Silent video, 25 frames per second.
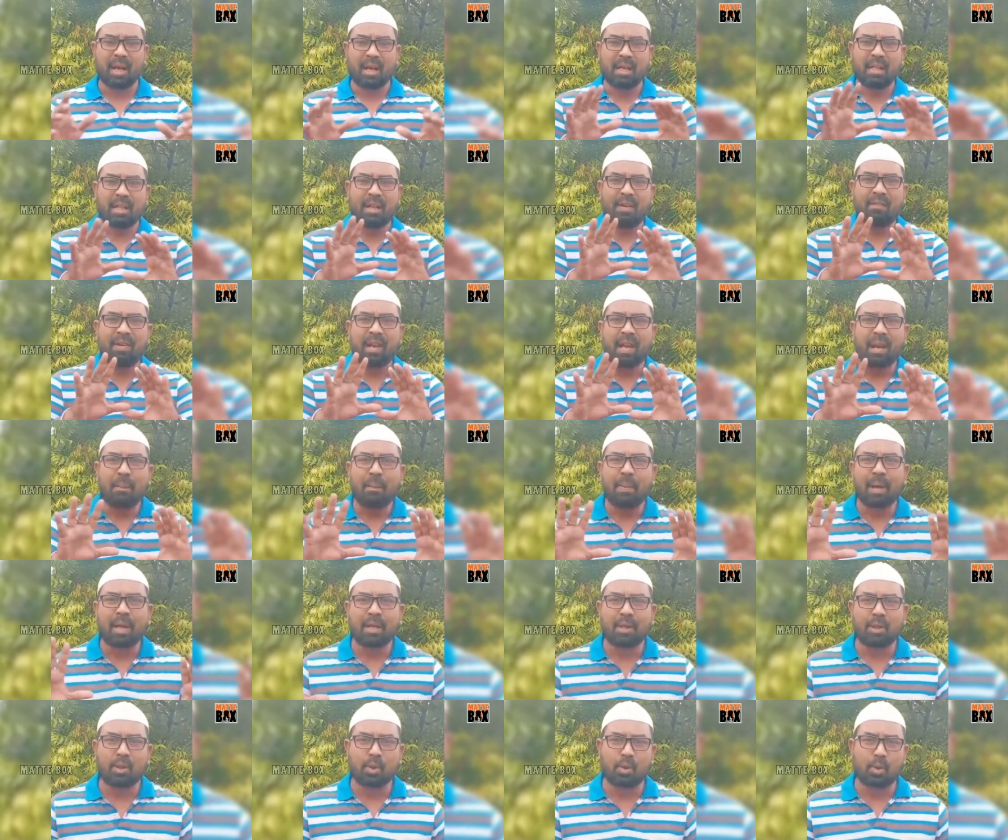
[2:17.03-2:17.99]
இந்த
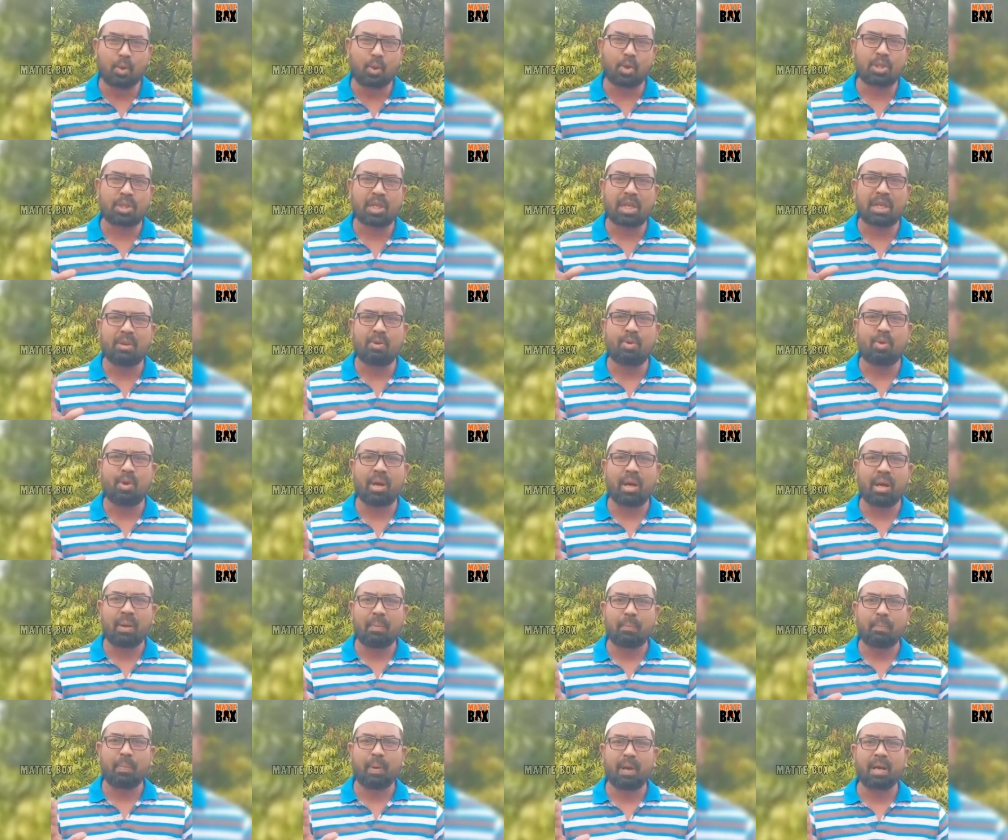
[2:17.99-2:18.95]
விளம்பரத்துக்கோசை இவங்க
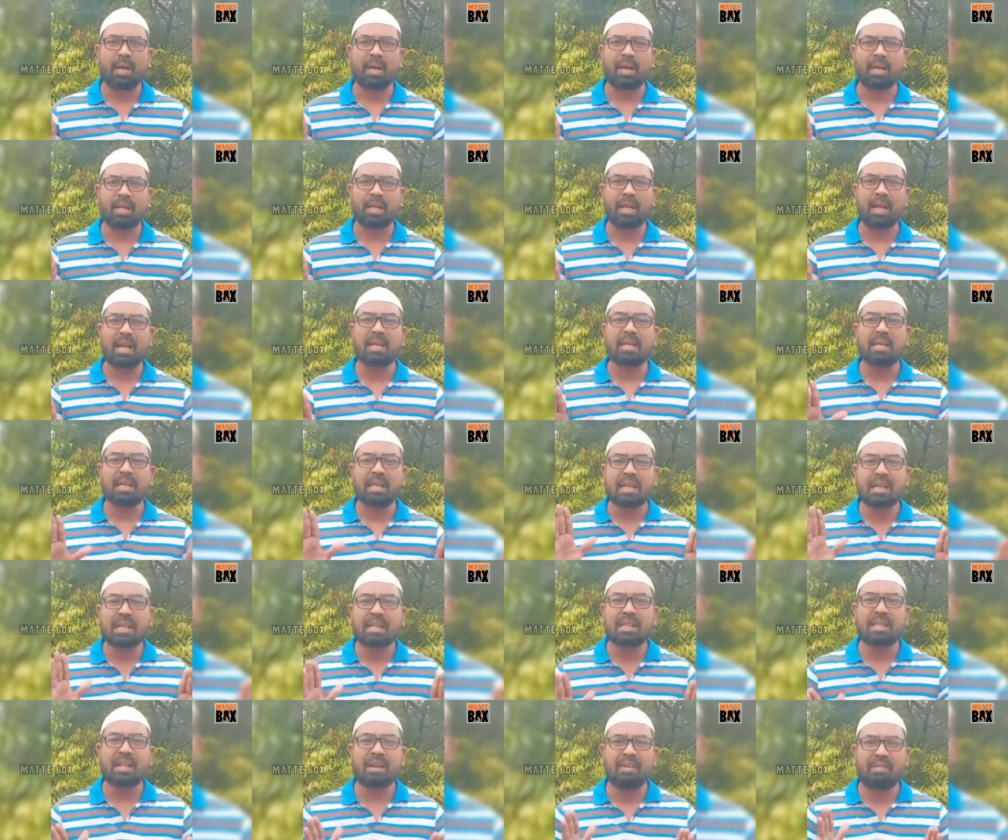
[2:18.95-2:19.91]
பண்ணுறதை
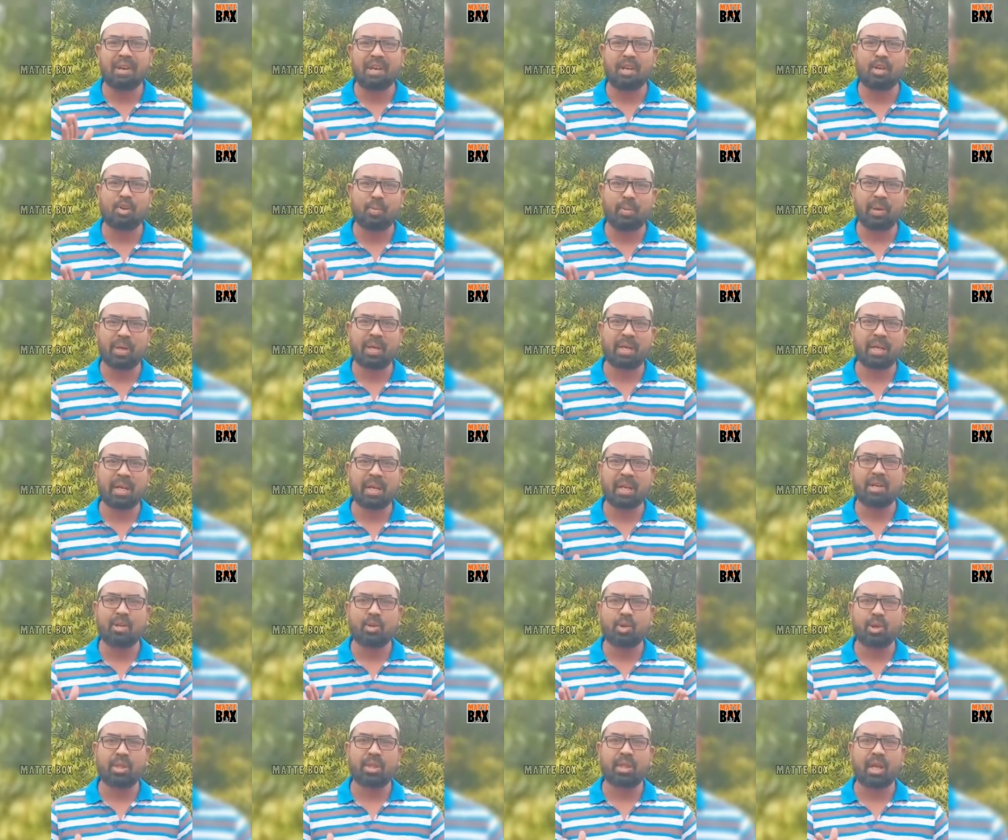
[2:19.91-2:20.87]
நிறுத்த வேண்டும் என்று
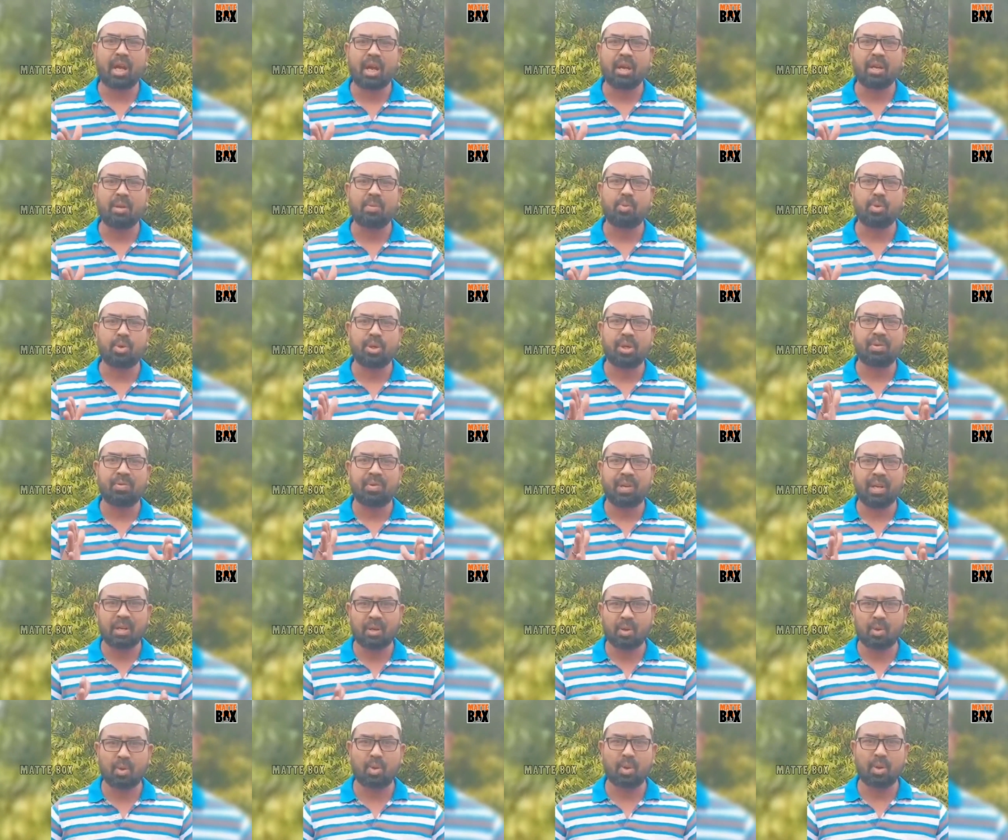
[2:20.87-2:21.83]
என்னுடைய தாய்மொழியின்
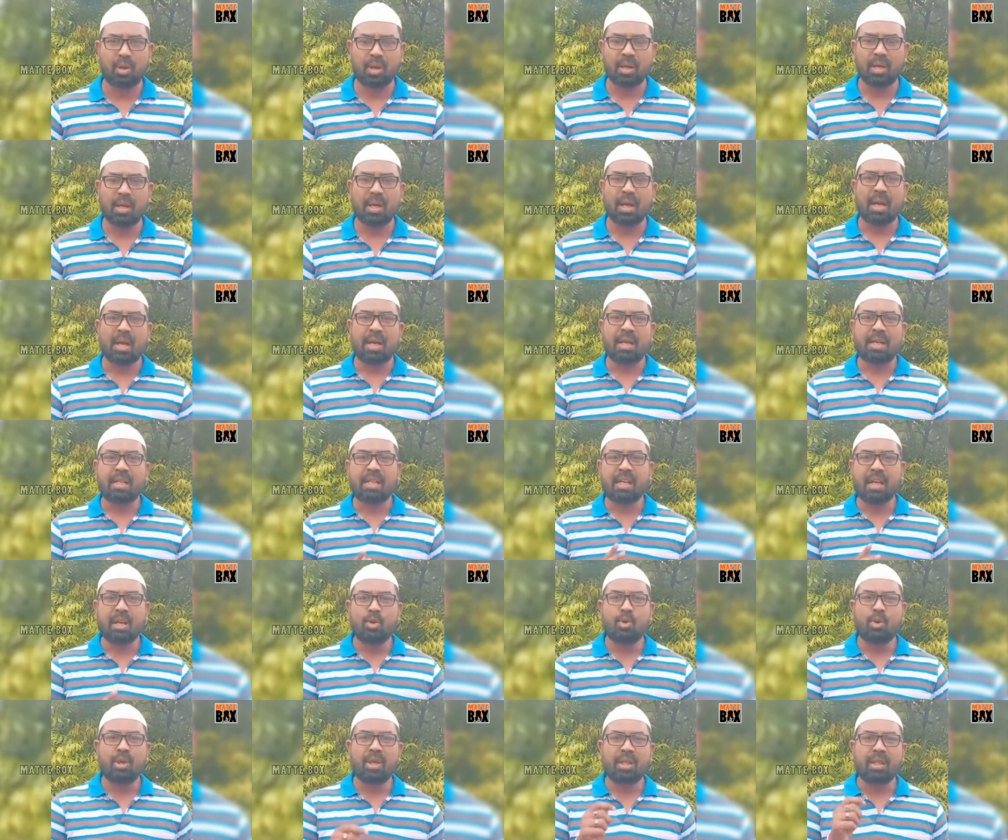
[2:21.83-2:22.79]
வேண்டுகோள் இது
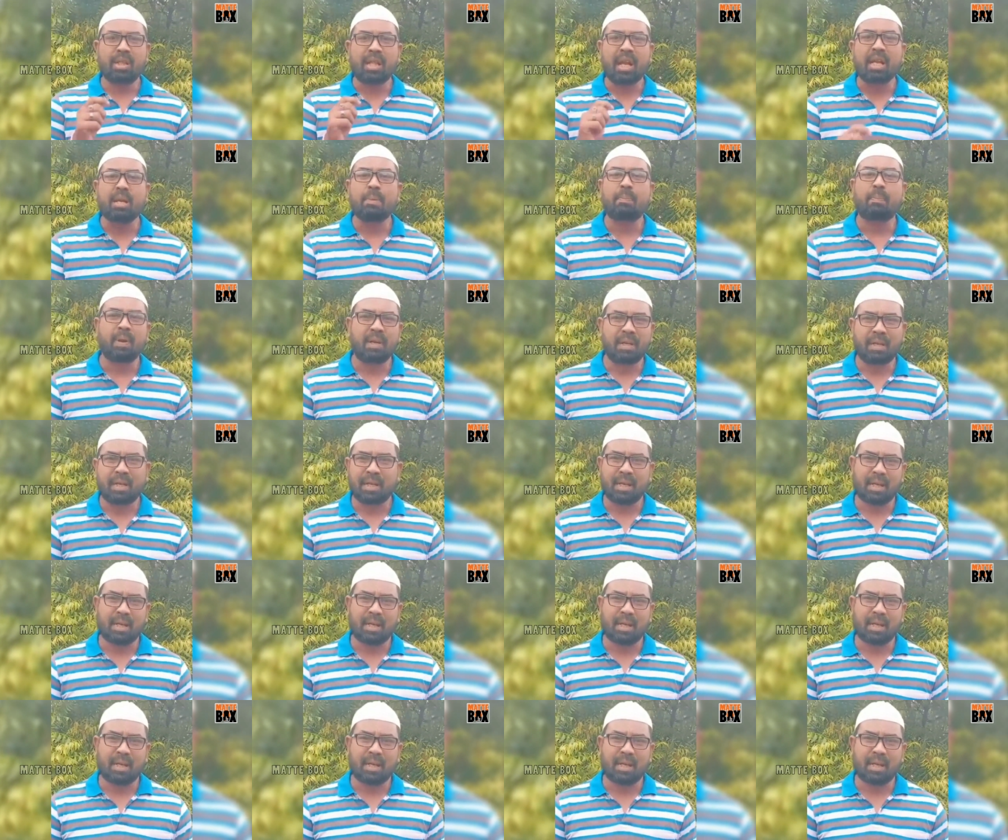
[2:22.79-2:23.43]
என்னுடைய தனிப்பட்ட